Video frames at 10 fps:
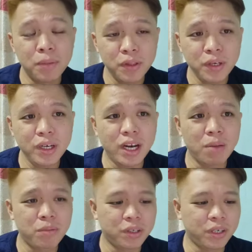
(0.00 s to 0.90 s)
Menteri
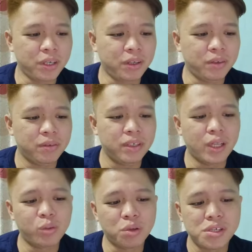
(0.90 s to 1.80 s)
Dalam Negeri
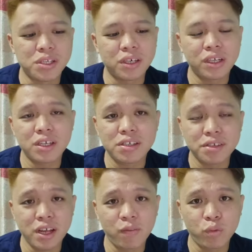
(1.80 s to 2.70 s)
Datuk Seri
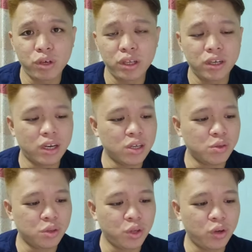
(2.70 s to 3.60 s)
Saifuddin
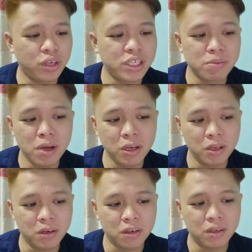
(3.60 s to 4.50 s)
Nasution
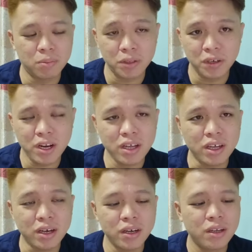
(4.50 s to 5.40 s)
Ismail
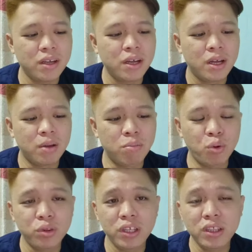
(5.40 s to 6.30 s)
mendedahkan
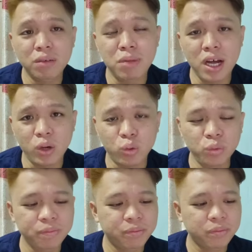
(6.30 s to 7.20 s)
bukti
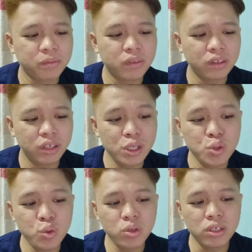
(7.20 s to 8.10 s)
terbaru
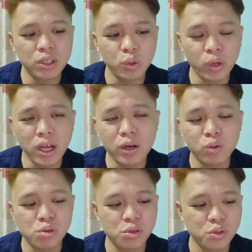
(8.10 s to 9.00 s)
isu
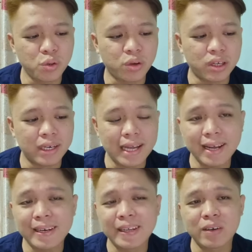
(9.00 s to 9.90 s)
kecurian unsur
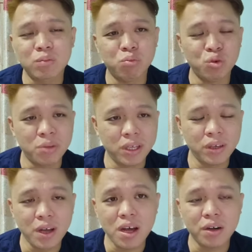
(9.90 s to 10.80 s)
Nadir
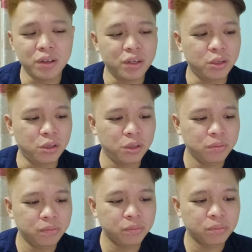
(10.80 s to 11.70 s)
Bumi
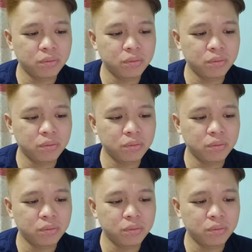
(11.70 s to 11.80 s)
RII